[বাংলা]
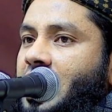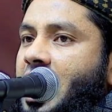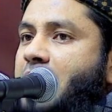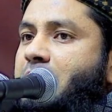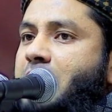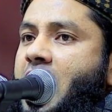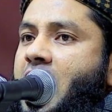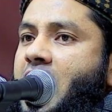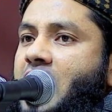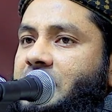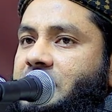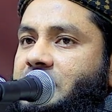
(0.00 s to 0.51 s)

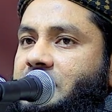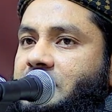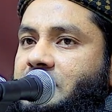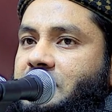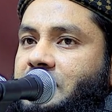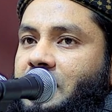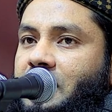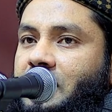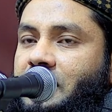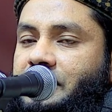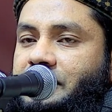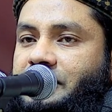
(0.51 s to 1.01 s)
লেবাস
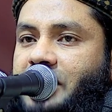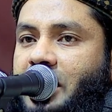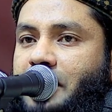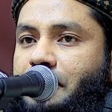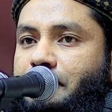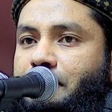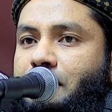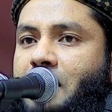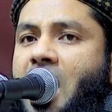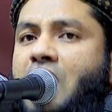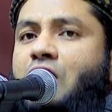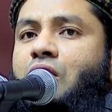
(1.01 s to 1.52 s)
যে
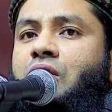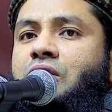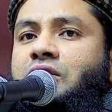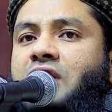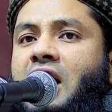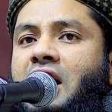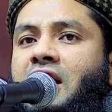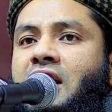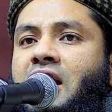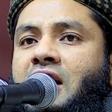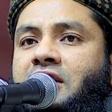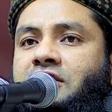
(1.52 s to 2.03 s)
মানুষ
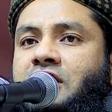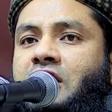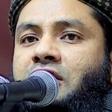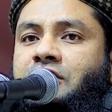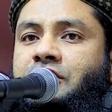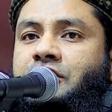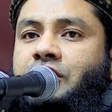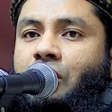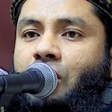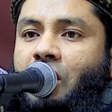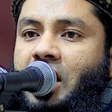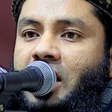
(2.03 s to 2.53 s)
আল্লাহ
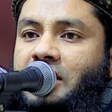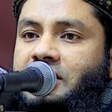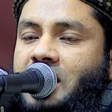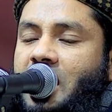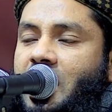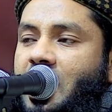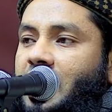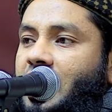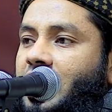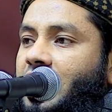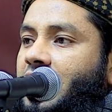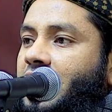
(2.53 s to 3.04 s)
সৃষ্টি
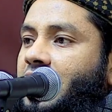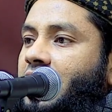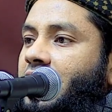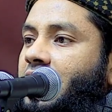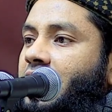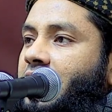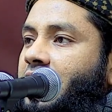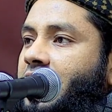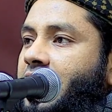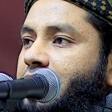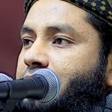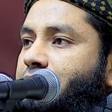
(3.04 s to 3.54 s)
করেছেন
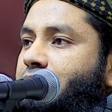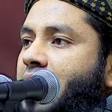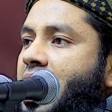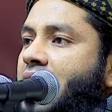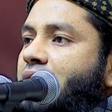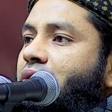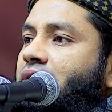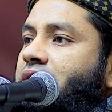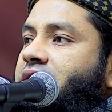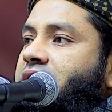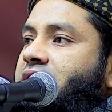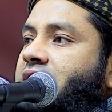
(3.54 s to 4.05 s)
এই
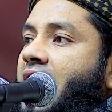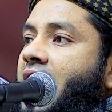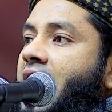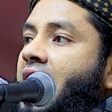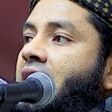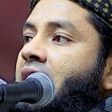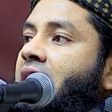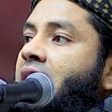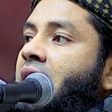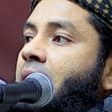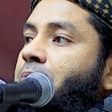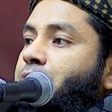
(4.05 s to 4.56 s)
মানুষকে
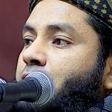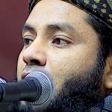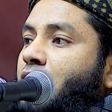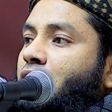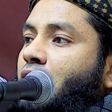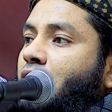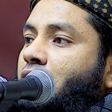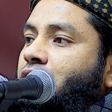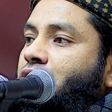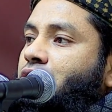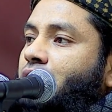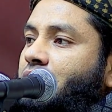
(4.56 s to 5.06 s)
আল্লাহ
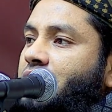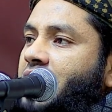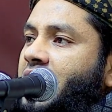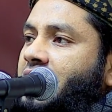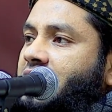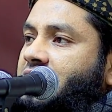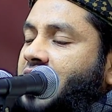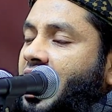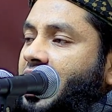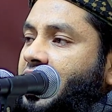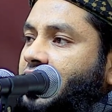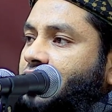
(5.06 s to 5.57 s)
প্রদত্ত
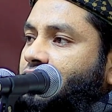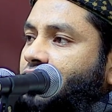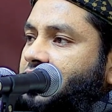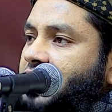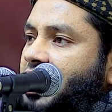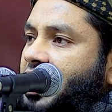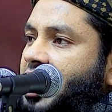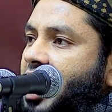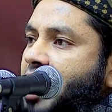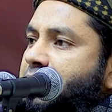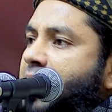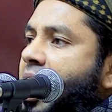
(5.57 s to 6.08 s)
নির্ধারিত
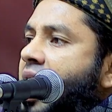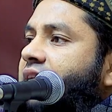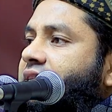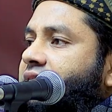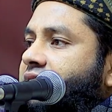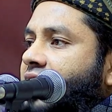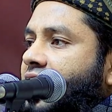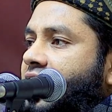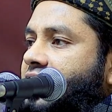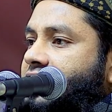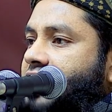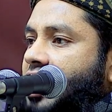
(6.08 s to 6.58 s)
যে লেবাস
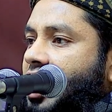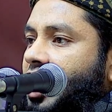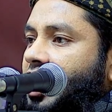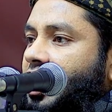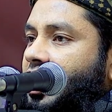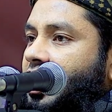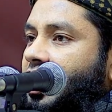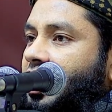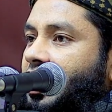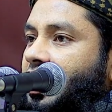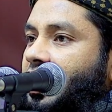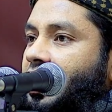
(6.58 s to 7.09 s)
দিয়েছেন
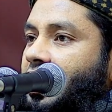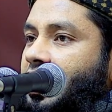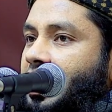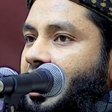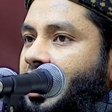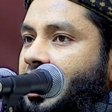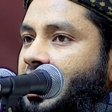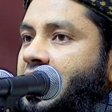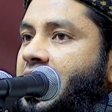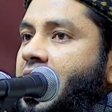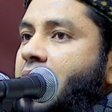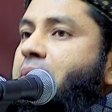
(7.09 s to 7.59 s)

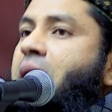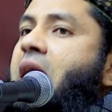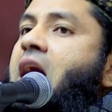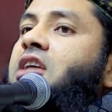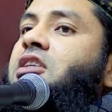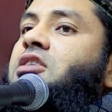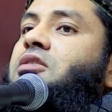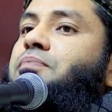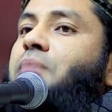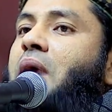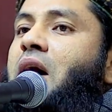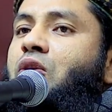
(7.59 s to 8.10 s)
এই
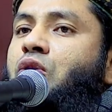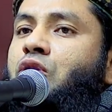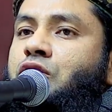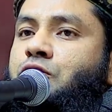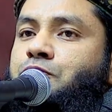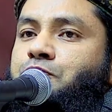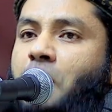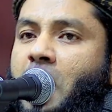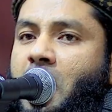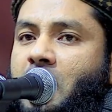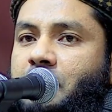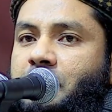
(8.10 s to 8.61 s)
লেবাস মানুষ
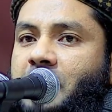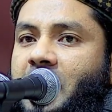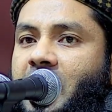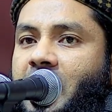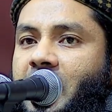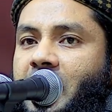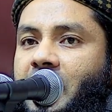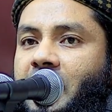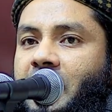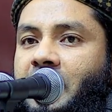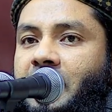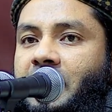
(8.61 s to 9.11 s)
পরবে